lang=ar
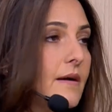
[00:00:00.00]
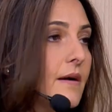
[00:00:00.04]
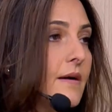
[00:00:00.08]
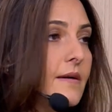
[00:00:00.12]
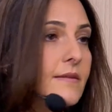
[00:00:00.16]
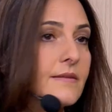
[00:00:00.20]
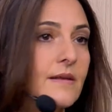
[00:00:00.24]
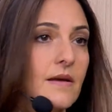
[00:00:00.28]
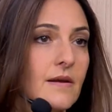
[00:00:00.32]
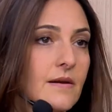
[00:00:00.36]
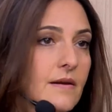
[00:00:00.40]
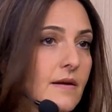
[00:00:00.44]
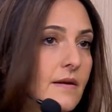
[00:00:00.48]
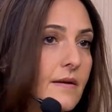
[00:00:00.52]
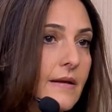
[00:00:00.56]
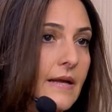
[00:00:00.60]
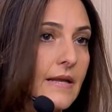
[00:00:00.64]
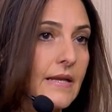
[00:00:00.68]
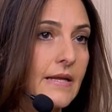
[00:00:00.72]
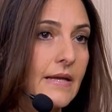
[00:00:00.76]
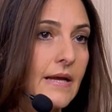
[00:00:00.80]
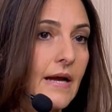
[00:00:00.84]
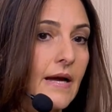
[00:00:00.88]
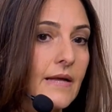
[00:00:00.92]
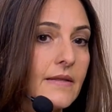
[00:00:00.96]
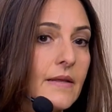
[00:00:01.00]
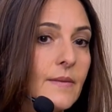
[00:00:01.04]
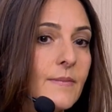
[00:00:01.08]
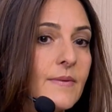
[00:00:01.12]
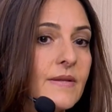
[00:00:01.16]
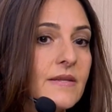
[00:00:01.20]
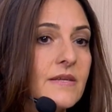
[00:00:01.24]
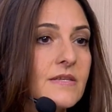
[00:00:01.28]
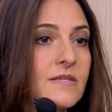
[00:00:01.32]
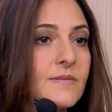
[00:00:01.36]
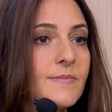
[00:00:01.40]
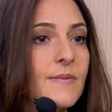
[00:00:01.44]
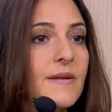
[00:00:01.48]
اكثر يعني هذا
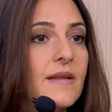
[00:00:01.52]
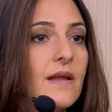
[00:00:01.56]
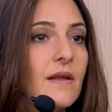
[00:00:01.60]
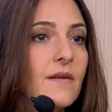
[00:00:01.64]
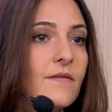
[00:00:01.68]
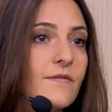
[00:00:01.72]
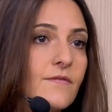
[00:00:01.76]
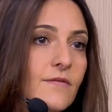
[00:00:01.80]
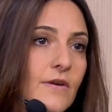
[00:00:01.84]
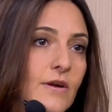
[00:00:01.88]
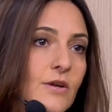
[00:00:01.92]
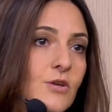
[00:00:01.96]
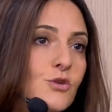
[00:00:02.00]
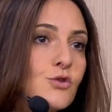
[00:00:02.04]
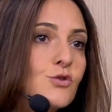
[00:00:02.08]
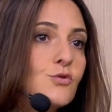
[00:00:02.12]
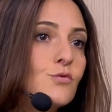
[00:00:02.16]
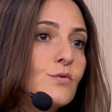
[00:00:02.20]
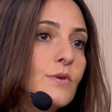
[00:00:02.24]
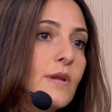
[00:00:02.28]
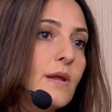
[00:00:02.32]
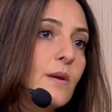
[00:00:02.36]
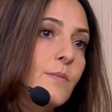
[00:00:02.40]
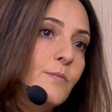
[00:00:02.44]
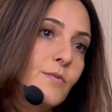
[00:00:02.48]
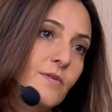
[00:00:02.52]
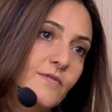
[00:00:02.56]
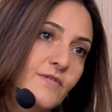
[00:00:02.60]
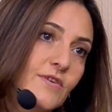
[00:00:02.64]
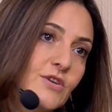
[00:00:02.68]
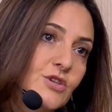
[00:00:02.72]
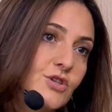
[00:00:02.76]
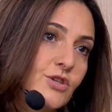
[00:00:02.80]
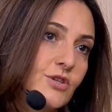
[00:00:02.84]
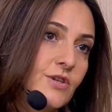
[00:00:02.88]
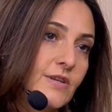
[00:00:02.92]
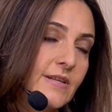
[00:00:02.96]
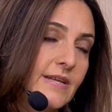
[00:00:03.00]
بالنسبه للفرنش
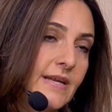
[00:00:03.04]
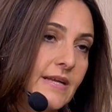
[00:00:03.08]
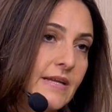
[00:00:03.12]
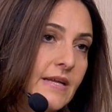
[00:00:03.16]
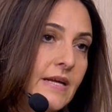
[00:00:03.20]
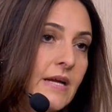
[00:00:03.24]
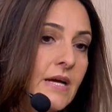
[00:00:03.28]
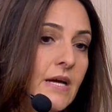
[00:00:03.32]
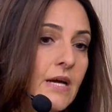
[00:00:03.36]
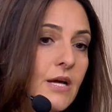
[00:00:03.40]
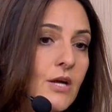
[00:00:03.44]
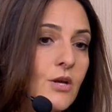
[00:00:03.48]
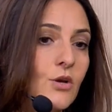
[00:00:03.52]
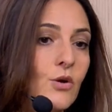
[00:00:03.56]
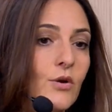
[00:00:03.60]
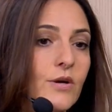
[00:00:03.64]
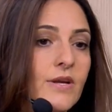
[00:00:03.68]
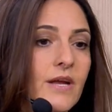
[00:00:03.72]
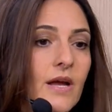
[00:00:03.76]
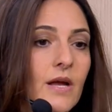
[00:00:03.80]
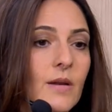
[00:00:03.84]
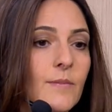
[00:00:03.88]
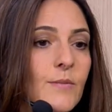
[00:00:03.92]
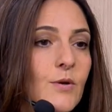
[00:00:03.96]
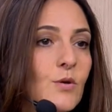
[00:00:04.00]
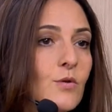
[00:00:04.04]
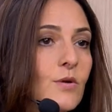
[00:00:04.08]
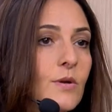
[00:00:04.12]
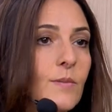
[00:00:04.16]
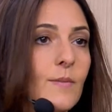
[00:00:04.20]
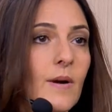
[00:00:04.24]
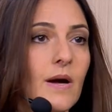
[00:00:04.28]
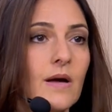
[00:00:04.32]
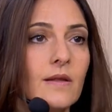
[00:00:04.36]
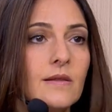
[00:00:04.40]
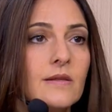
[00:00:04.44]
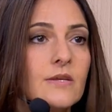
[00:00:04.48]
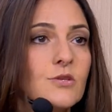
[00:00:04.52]
وللبروفيشنال يعني لوريال بيكون
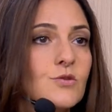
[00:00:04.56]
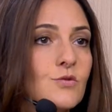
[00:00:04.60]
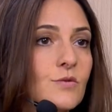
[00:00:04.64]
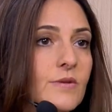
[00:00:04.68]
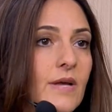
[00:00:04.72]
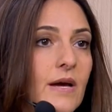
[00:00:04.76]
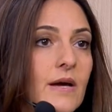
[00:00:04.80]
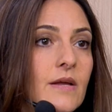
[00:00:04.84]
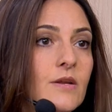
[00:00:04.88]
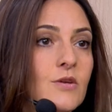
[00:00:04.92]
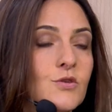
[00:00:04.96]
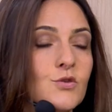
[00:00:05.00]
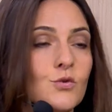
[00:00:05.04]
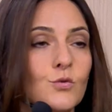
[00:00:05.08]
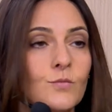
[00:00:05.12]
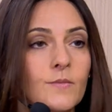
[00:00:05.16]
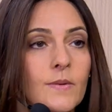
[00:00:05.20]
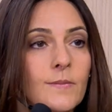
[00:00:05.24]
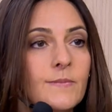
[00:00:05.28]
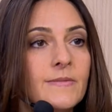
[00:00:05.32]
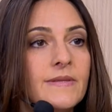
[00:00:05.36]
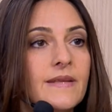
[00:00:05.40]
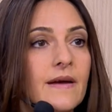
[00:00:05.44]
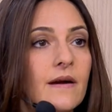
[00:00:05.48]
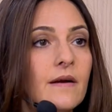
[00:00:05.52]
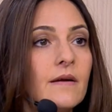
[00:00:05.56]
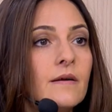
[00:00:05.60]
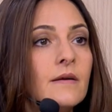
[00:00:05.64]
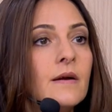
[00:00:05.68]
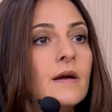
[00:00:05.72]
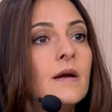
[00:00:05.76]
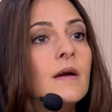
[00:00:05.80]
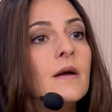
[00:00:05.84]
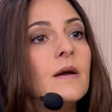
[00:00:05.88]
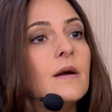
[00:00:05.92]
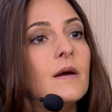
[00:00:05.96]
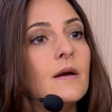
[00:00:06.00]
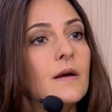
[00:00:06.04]
مخلص ودارس ومبدع
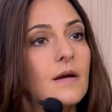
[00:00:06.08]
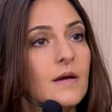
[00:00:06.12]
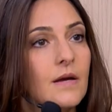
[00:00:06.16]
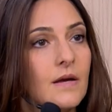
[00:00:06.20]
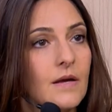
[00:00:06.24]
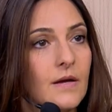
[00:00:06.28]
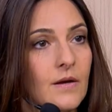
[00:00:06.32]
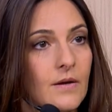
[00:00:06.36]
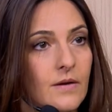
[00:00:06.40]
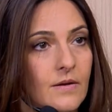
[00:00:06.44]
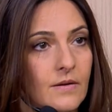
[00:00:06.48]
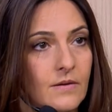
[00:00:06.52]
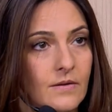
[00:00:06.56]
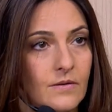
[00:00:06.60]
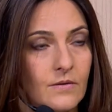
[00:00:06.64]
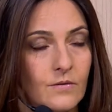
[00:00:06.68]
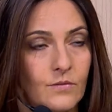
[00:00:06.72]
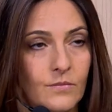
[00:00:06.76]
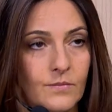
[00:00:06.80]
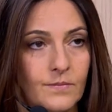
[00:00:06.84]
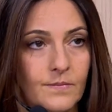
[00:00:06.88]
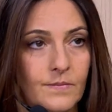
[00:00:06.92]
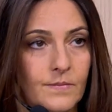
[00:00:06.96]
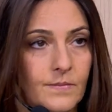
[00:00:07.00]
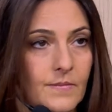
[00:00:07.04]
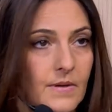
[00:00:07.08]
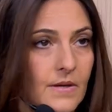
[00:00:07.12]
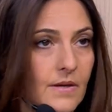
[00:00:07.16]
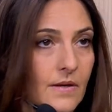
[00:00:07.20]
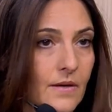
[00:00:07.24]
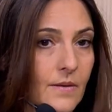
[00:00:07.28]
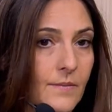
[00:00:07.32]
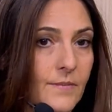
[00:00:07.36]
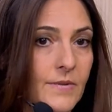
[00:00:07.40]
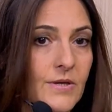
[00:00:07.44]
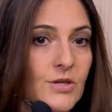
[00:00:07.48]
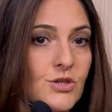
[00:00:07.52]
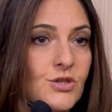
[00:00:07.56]
آه,
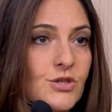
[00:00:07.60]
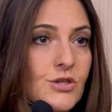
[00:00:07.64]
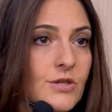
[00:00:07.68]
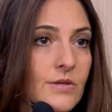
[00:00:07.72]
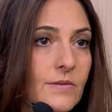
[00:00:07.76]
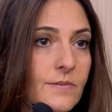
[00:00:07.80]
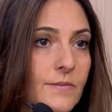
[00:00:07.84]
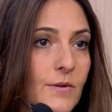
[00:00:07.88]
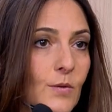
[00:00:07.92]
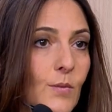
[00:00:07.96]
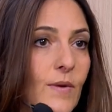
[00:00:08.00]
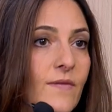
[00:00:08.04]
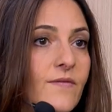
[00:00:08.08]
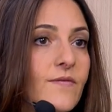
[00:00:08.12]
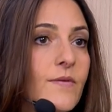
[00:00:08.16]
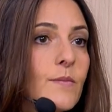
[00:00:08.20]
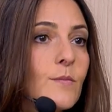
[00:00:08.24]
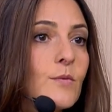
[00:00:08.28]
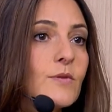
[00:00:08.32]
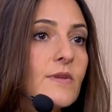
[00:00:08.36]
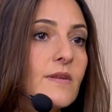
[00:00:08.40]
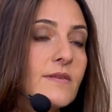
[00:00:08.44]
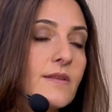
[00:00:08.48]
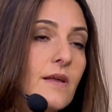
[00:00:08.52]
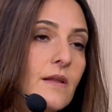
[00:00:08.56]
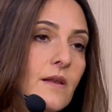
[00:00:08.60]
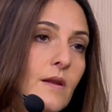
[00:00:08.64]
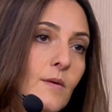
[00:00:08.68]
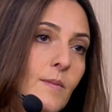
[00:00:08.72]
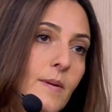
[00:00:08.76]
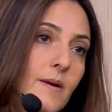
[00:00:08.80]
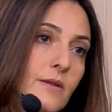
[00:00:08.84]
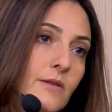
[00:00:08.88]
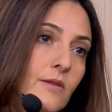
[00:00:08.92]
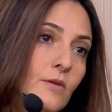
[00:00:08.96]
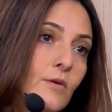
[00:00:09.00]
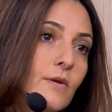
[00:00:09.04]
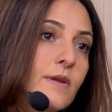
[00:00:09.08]
آه، بيجي بيوفي
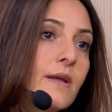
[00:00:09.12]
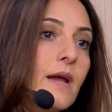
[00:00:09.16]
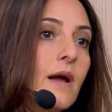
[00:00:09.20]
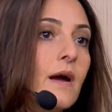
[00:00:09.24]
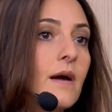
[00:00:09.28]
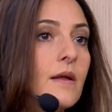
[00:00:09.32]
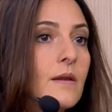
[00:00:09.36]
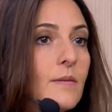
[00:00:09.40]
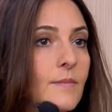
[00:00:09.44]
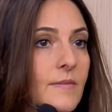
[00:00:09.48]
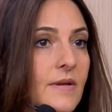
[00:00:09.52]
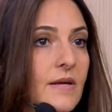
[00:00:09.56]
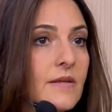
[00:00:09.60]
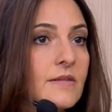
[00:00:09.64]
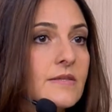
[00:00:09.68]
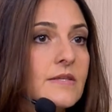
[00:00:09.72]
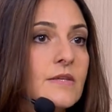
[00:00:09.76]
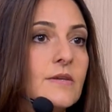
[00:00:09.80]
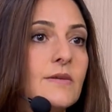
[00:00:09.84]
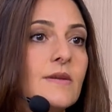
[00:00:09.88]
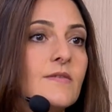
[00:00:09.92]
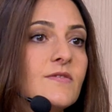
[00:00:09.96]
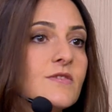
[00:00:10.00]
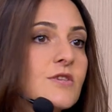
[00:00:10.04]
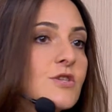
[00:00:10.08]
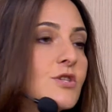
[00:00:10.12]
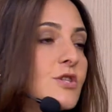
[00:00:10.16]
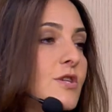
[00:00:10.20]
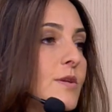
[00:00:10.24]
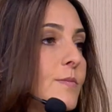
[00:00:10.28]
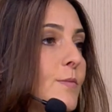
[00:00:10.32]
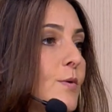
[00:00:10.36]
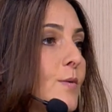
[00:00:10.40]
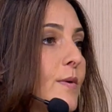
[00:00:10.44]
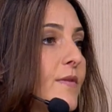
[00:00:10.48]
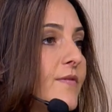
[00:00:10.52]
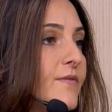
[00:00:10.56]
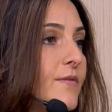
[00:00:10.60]
متطلبات لوريال بنعطيه نفس الشيء
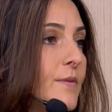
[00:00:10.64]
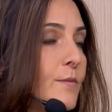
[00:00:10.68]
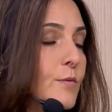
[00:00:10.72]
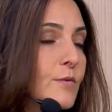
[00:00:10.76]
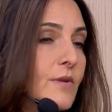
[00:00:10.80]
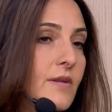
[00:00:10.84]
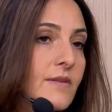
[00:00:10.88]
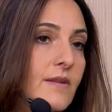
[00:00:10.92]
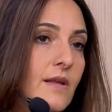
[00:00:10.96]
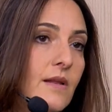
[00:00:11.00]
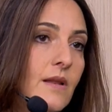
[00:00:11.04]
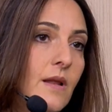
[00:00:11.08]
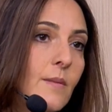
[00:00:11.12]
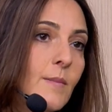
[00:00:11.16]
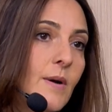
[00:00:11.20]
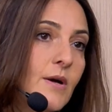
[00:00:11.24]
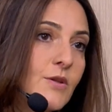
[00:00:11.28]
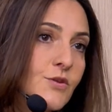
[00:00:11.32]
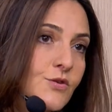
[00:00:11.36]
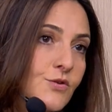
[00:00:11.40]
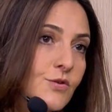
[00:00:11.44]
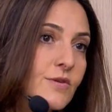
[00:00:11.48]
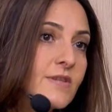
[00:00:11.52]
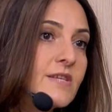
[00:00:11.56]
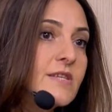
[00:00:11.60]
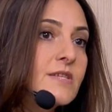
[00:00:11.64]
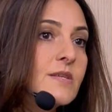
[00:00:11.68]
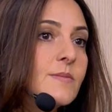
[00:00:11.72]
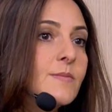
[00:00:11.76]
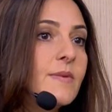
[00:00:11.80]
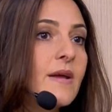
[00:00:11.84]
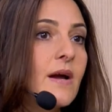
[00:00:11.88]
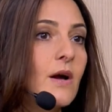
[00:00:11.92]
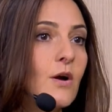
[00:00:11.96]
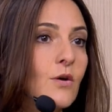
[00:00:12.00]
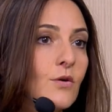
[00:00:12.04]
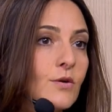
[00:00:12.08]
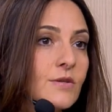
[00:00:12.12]
بيوفي متطلبات سوتيس
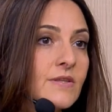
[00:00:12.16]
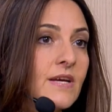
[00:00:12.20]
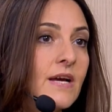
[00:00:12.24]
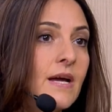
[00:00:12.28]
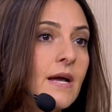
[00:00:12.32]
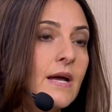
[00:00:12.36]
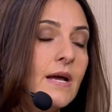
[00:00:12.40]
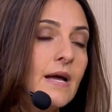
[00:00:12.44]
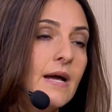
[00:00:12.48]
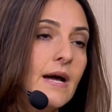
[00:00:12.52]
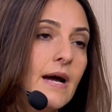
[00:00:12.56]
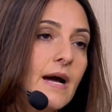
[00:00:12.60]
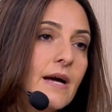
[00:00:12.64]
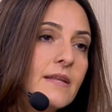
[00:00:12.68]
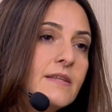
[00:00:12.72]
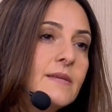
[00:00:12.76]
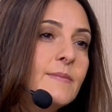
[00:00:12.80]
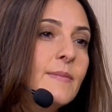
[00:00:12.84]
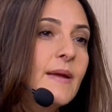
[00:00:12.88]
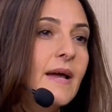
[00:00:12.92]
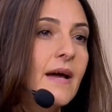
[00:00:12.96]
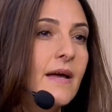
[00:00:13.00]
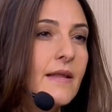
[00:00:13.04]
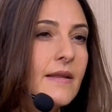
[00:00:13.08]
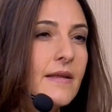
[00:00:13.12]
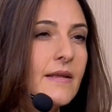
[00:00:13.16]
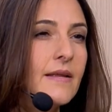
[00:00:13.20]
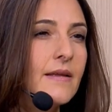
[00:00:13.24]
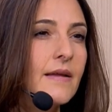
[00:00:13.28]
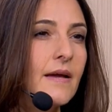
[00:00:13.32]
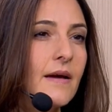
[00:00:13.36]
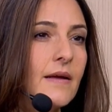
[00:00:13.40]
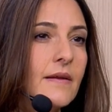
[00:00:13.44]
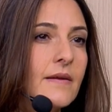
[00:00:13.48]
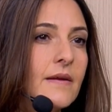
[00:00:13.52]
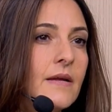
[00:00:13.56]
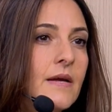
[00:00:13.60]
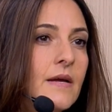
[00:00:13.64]
بياخذ هذه
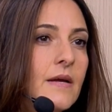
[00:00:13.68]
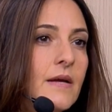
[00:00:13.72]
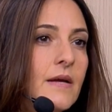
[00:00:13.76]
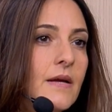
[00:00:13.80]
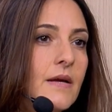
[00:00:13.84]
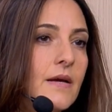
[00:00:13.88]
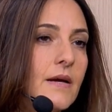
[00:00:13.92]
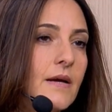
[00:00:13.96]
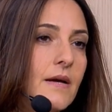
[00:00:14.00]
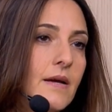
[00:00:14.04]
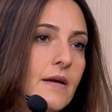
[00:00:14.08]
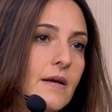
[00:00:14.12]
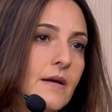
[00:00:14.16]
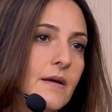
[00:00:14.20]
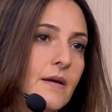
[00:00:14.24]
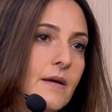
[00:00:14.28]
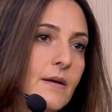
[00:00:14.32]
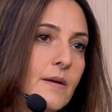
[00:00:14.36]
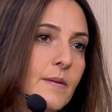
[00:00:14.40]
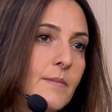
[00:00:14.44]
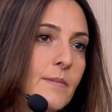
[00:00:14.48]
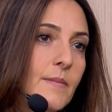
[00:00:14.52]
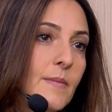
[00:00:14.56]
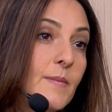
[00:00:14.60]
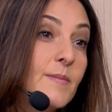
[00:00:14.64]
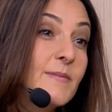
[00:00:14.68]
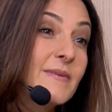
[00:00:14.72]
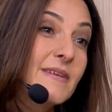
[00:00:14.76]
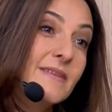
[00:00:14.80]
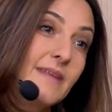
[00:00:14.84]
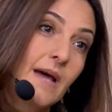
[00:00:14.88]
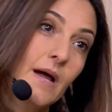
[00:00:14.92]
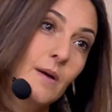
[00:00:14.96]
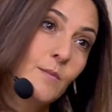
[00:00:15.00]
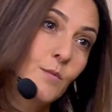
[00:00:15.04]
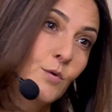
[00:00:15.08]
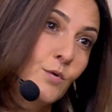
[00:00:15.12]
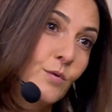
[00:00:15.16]
مهنيا آه
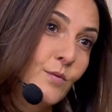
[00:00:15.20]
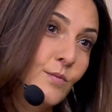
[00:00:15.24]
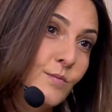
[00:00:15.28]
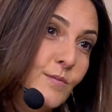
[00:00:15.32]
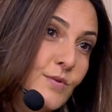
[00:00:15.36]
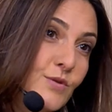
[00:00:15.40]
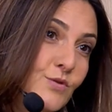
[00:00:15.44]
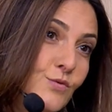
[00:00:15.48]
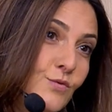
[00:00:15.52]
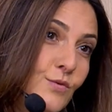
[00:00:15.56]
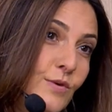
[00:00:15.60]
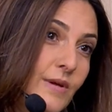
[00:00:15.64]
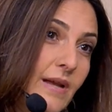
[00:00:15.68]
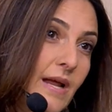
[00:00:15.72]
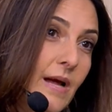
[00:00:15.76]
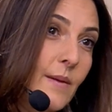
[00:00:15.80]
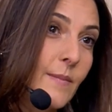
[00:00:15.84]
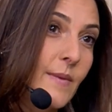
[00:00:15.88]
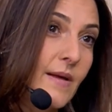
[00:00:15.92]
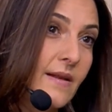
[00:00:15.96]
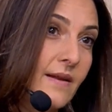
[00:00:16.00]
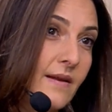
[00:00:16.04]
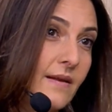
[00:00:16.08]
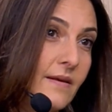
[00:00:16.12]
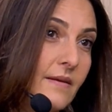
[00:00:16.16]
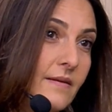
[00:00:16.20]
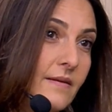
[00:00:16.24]
بتدعمه بسوق طبعاً العمل